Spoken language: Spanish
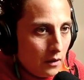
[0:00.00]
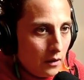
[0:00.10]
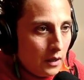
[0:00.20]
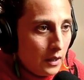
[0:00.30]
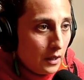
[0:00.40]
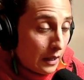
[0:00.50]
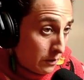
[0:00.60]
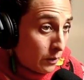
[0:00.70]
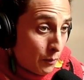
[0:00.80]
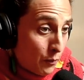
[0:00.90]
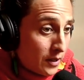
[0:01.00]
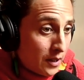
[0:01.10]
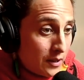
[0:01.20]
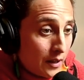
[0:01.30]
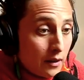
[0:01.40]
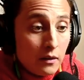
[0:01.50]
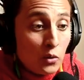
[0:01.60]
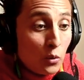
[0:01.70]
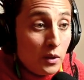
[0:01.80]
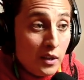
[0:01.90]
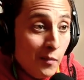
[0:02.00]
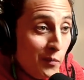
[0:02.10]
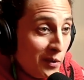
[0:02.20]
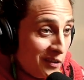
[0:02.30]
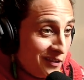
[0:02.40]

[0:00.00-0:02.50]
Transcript: Y qué es lo que puedes hacer todo el tiempo.